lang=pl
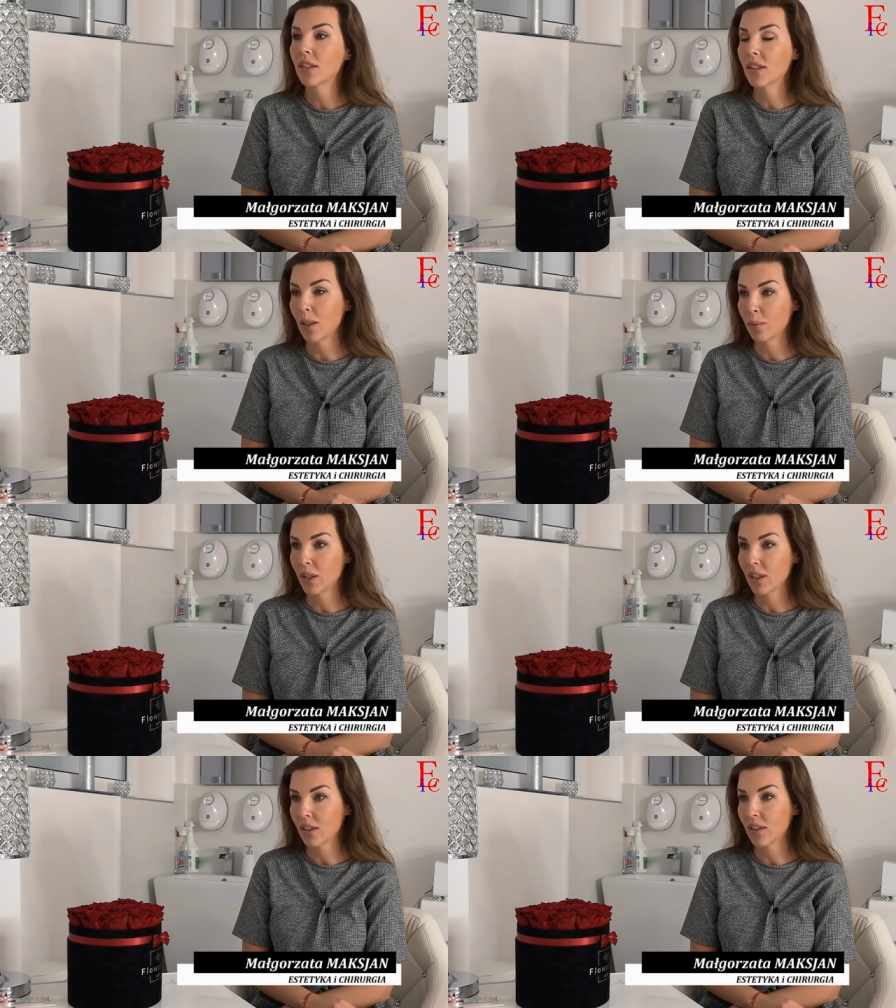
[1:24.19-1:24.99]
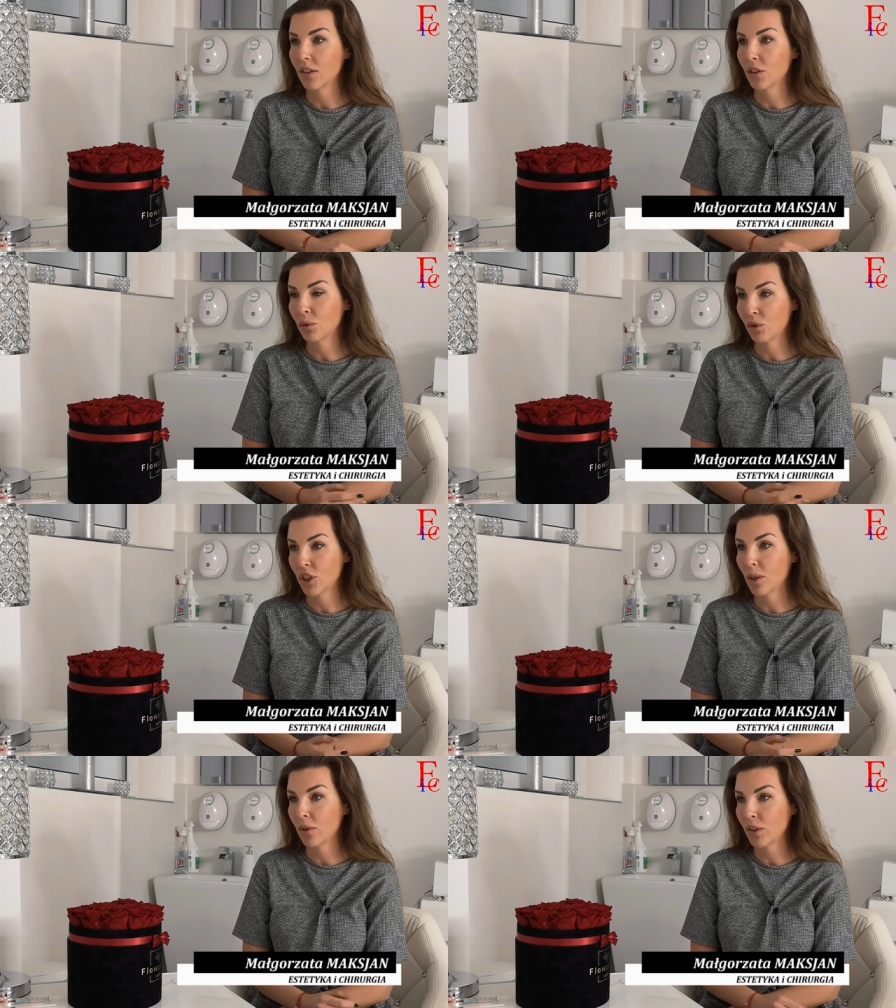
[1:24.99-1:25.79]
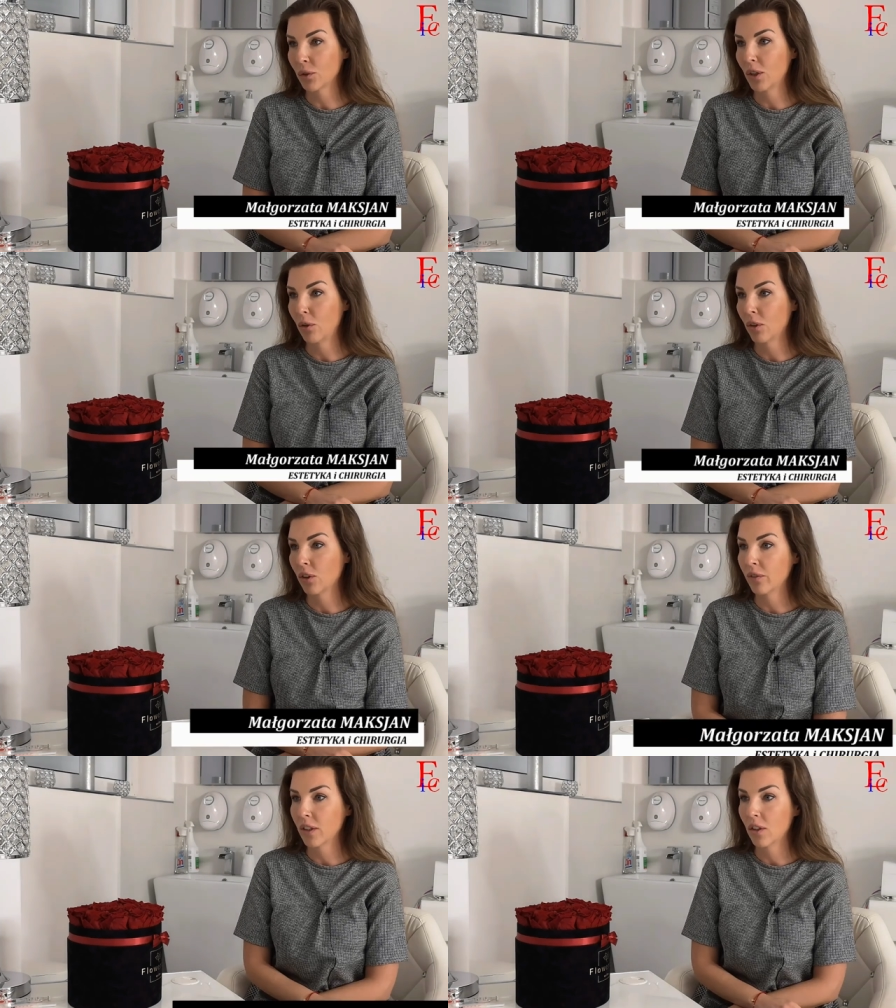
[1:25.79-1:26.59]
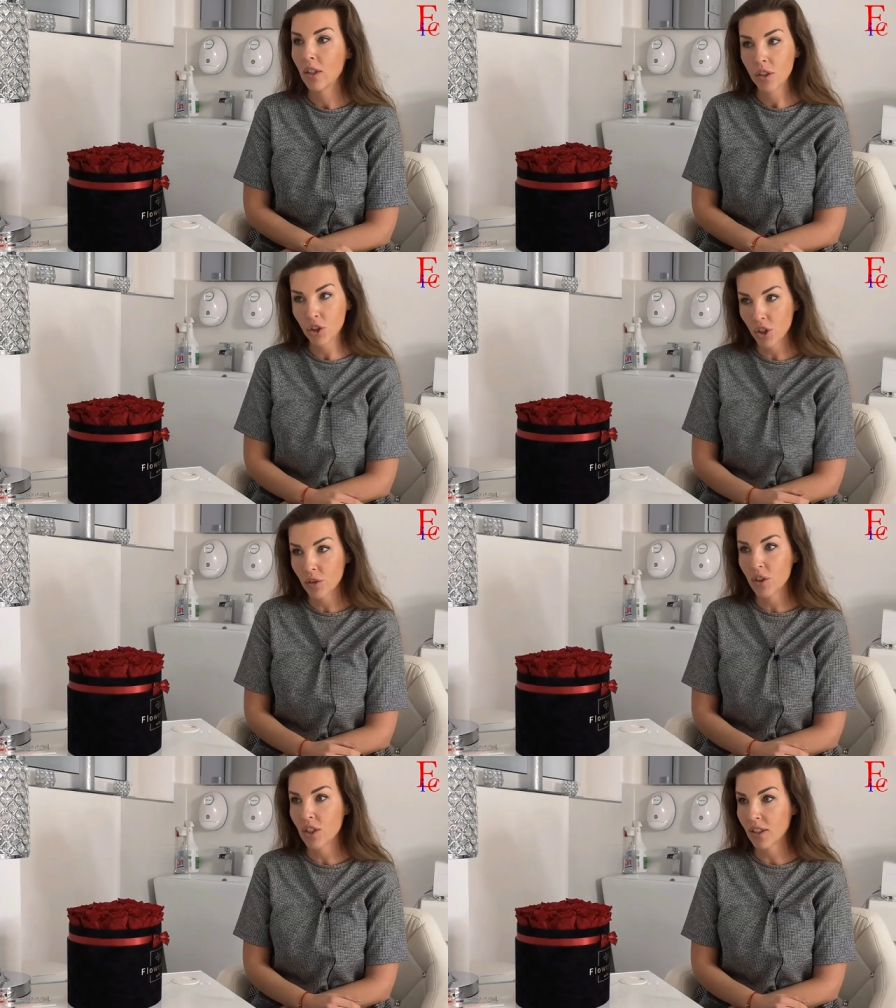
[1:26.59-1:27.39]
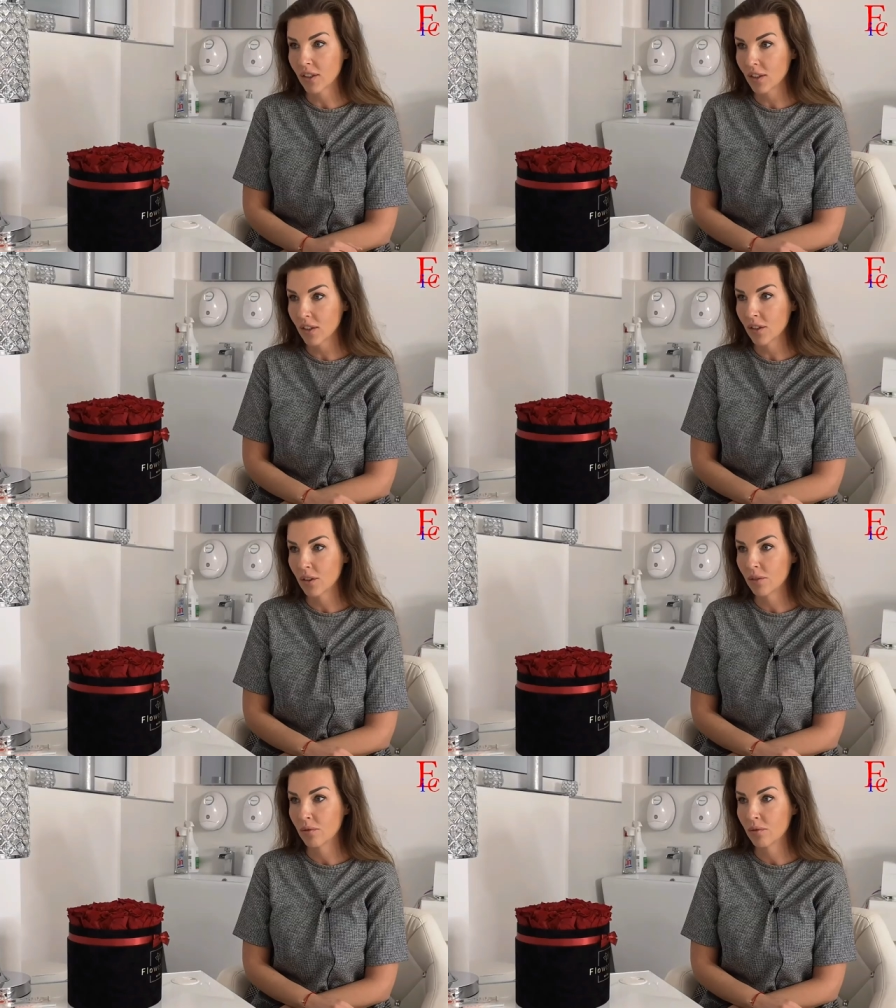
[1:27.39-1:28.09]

zabieg z użyciem kwasu hialuronowego. Czy rzeczywiście tak jest?